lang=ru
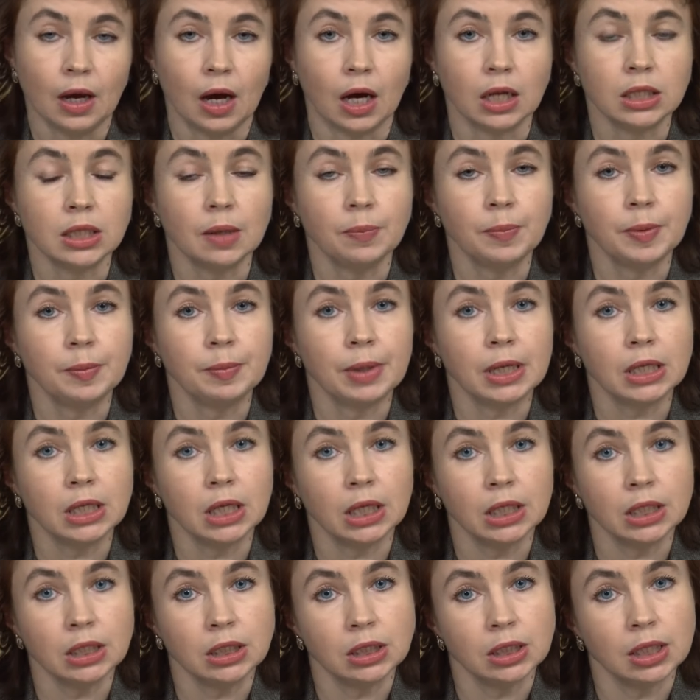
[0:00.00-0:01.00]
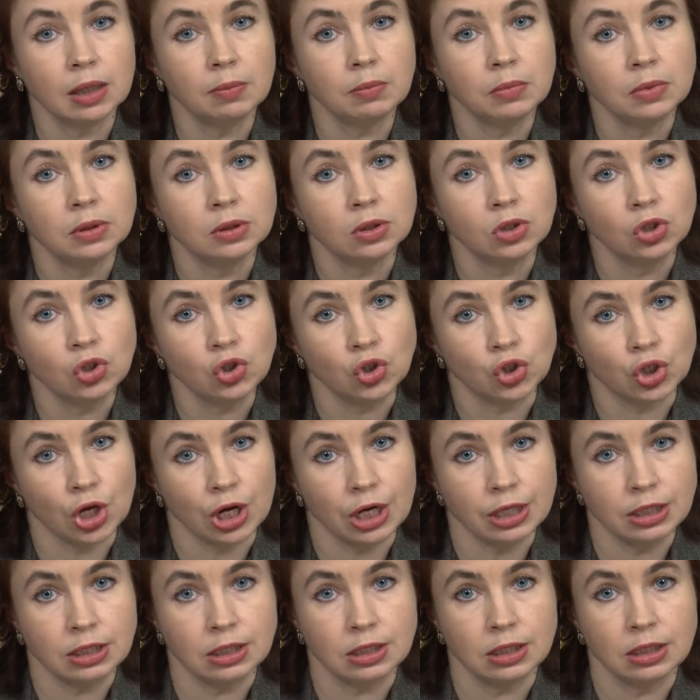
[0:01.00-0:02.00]
Она помогает нам
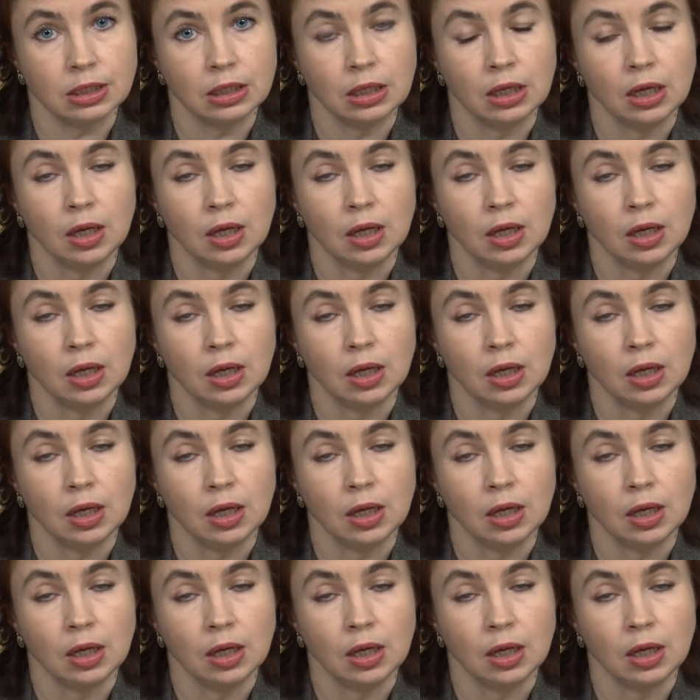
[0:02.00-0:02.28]
дышать,